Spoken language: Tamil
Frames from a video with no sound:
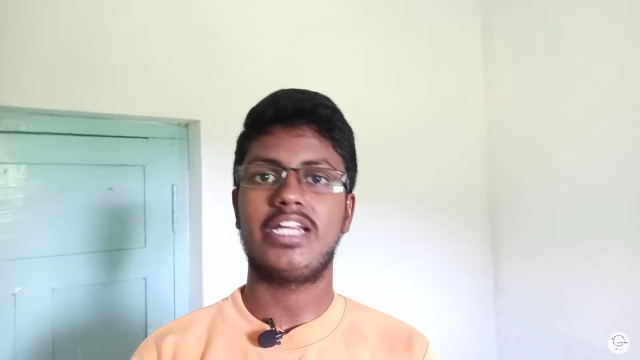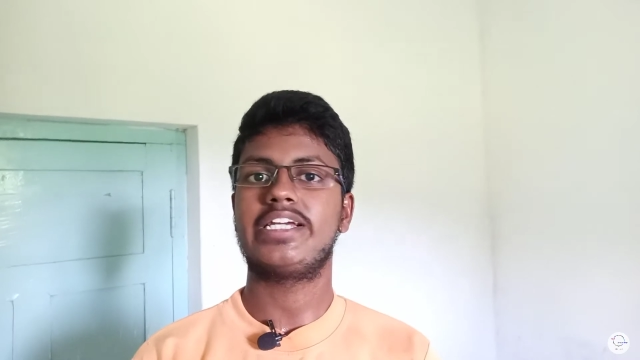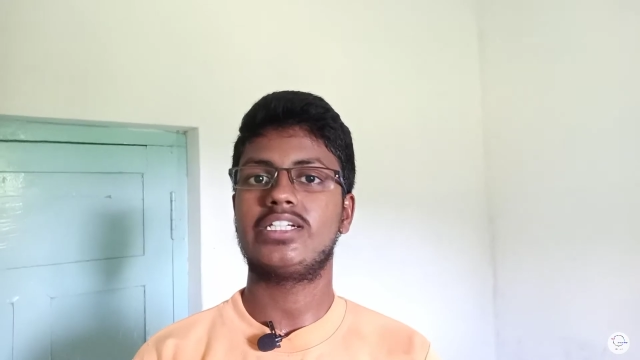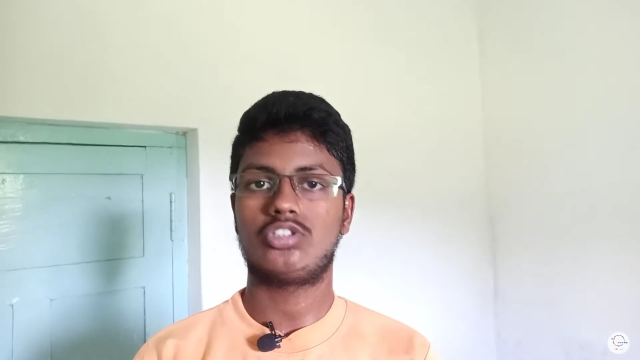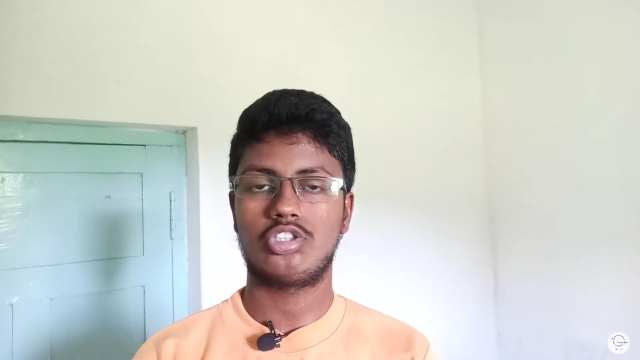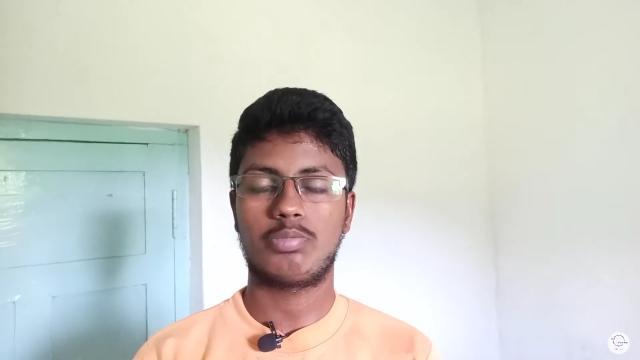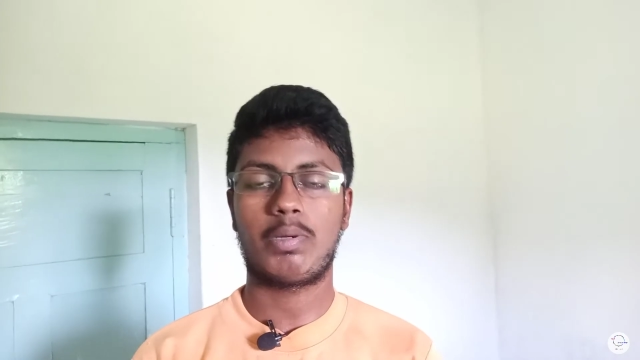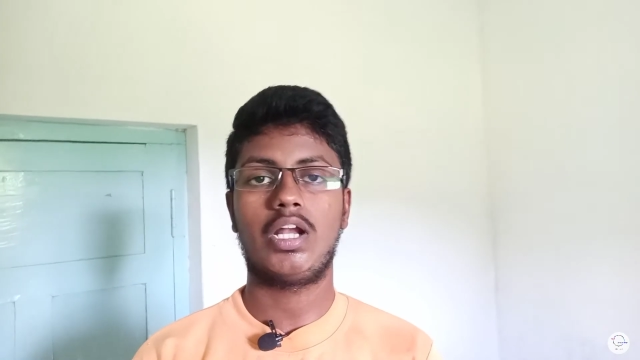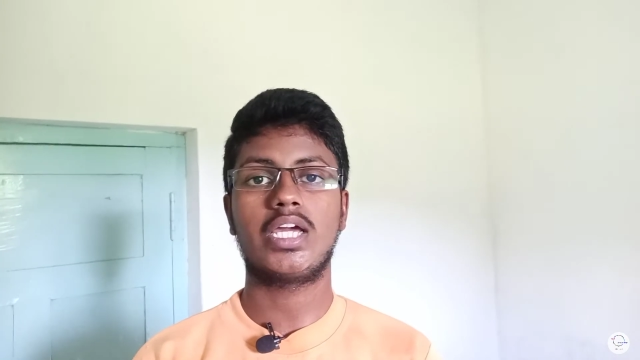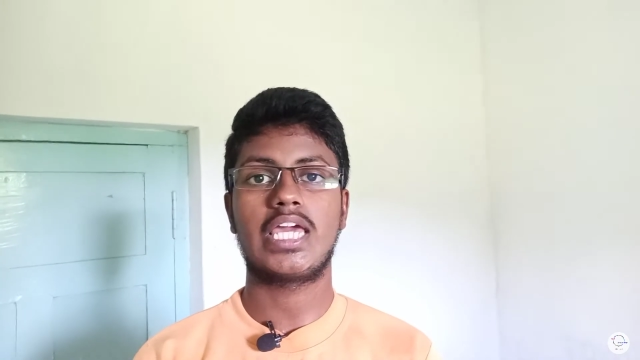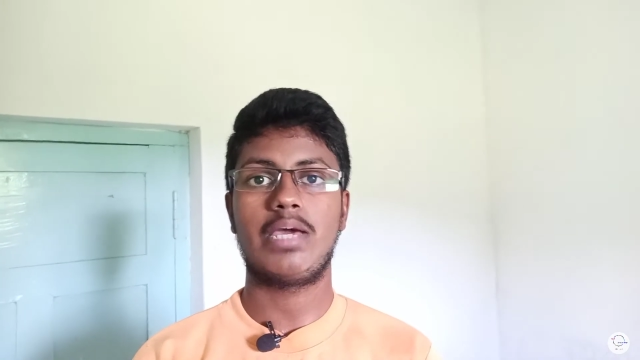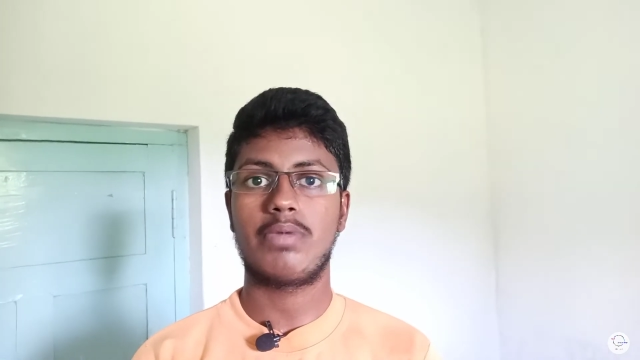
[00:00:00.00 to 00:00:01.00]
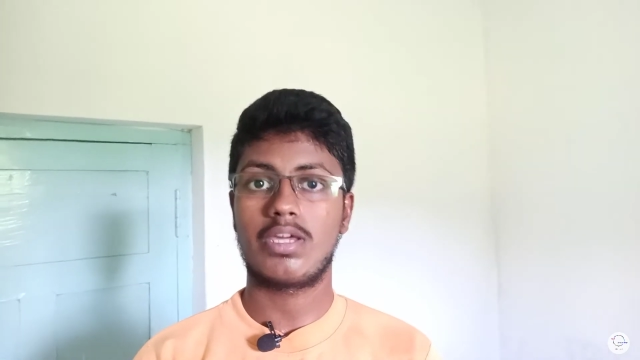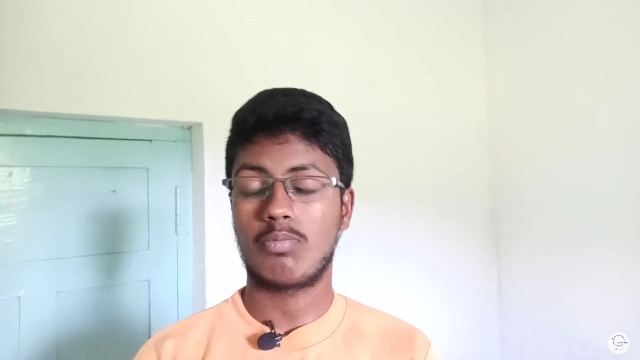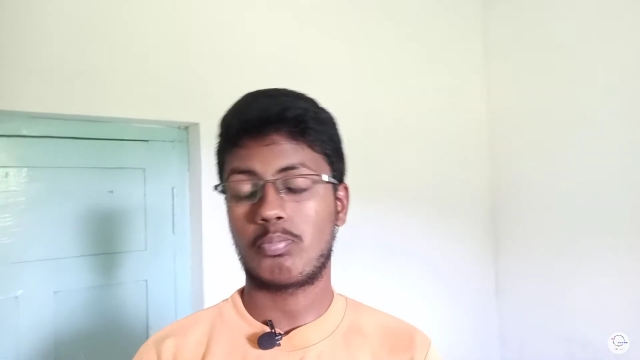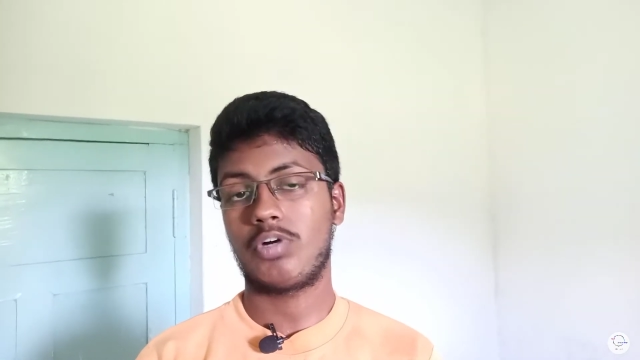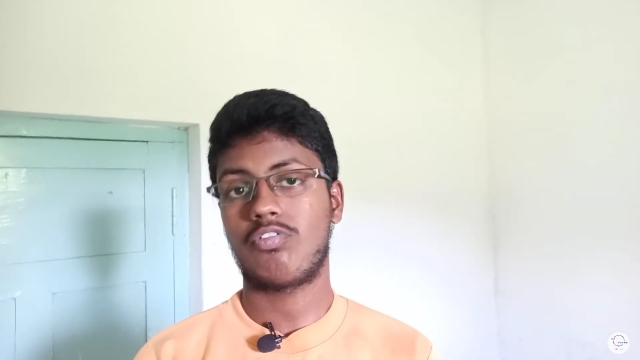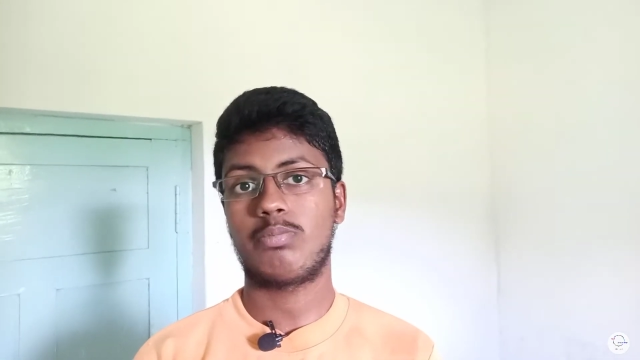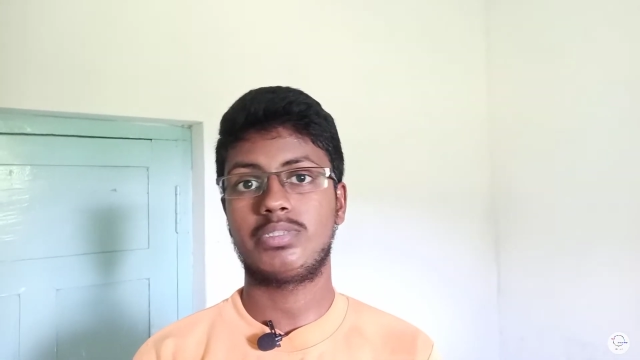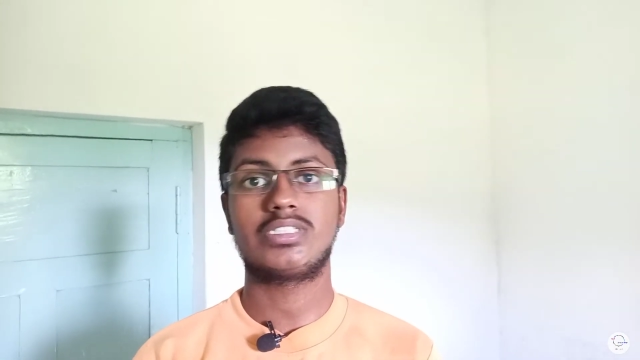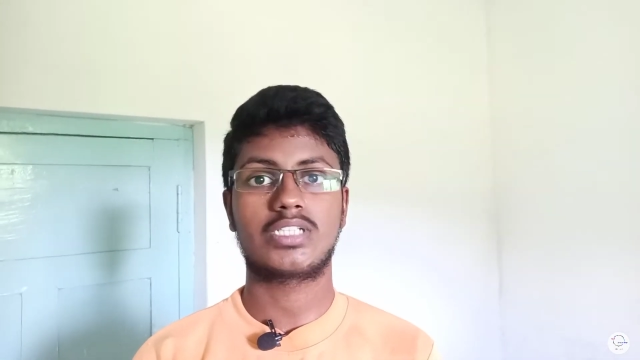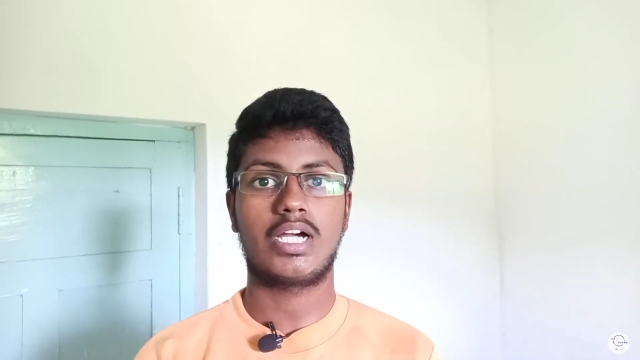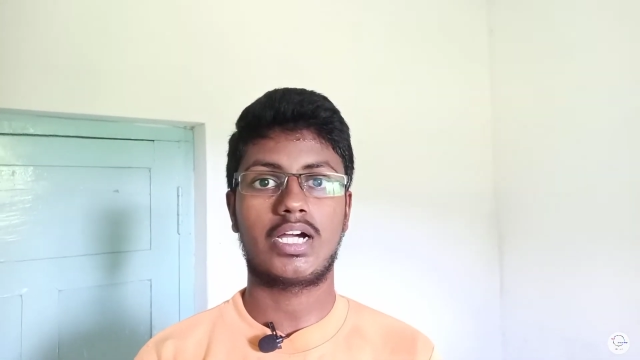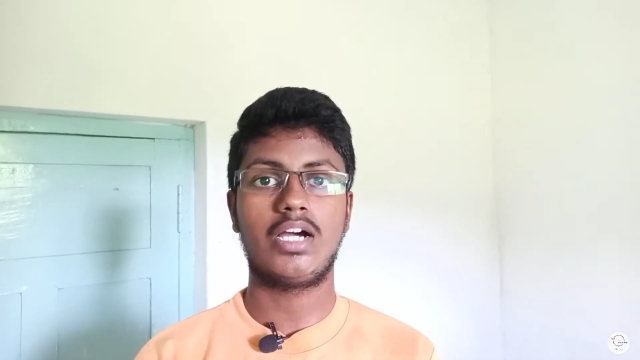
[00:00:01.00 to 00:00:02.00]
நீங்கள் சூஸ் பண்ணலாம் கேமிங்
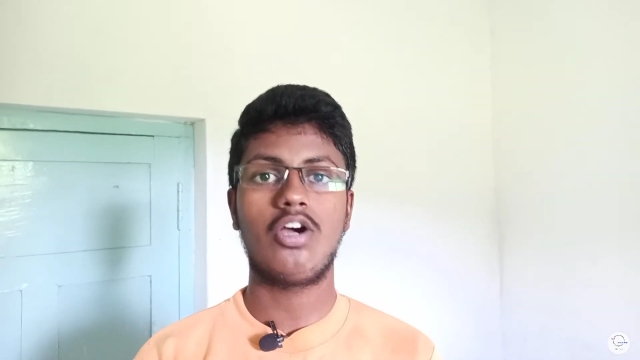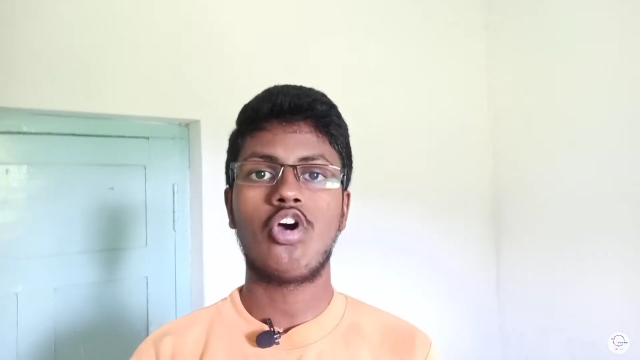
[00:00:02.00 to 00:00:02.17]
பர்ஃபார்மன்ஸுக்காக